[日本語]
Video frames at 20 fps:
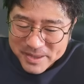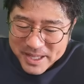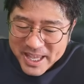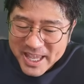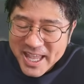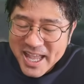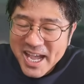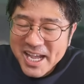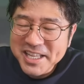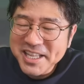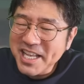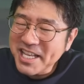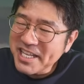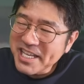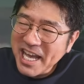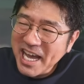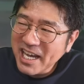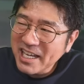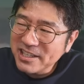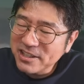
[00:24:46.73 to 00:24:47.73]
AI でい
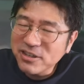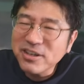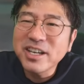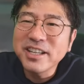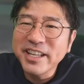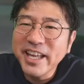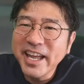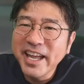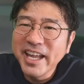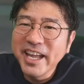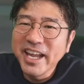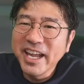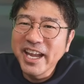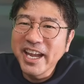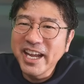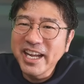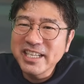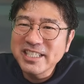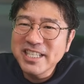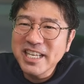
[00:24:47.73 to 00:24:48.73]
いやんとかね、
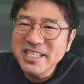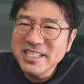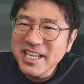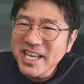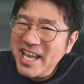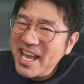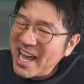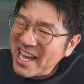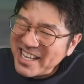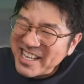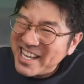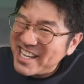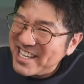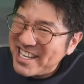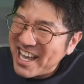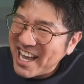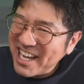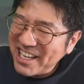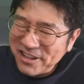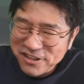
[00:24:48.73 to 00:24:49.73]
生成 AI でい
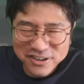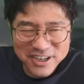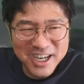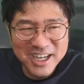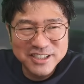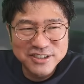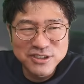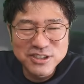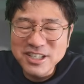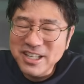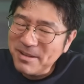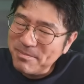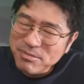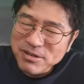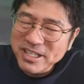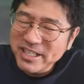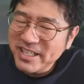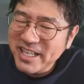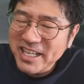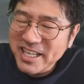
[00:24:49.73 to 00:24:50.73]
いやんとか、3D
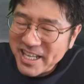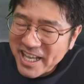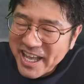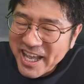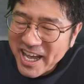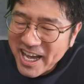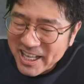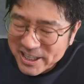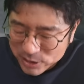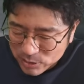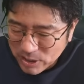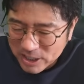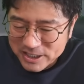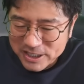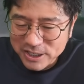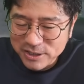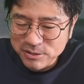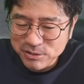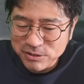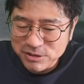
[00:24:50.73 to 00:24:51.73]
プリンターでええやんと
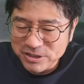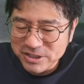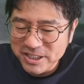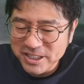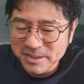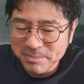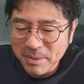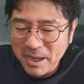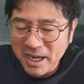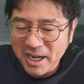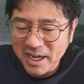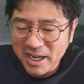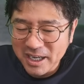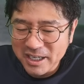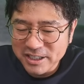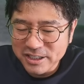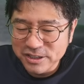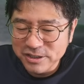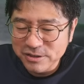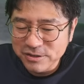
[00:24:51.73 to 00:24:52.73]
かっていうふうに、ま
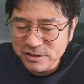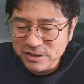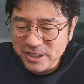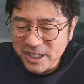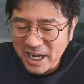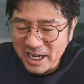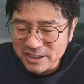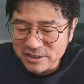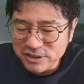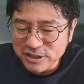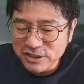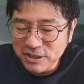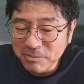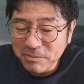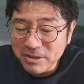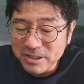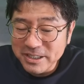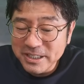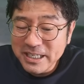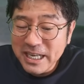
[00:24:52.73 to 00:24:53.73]
あ、言い張る人
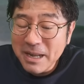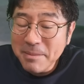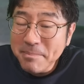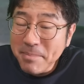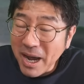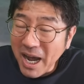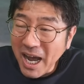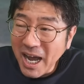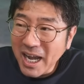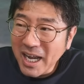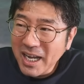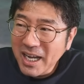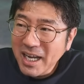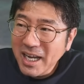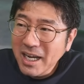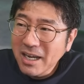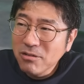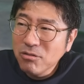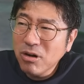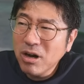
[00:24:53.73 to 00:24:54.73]
もいれば、
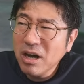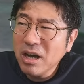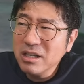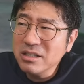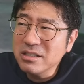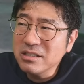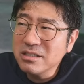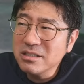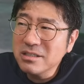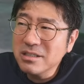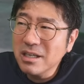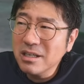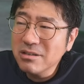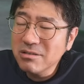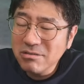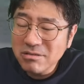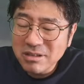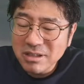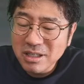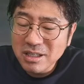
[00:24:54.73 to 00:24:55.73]
わあ、人
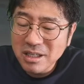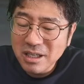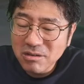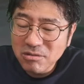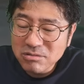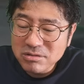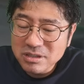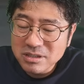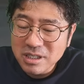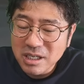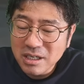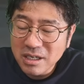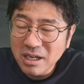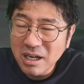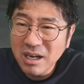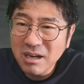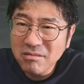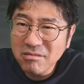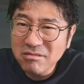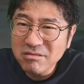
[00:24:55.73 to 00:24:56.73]
間の手でおっさん
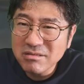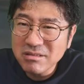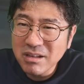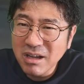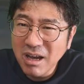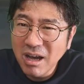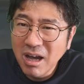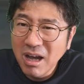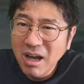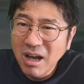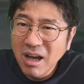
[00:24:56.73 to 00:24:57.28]
が、こんな、